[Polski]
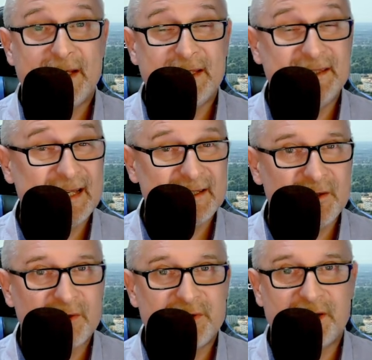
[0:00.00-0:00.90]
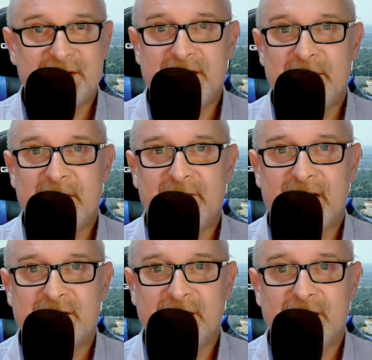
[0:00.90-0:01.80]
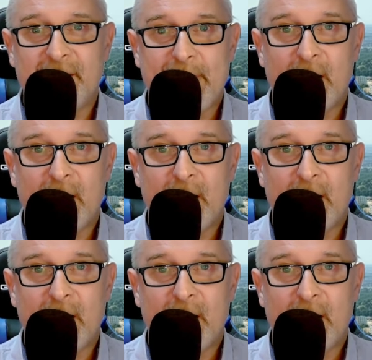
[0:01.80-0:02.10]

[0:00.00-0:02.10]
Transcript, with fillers: Jednocześnie mam wrażenie,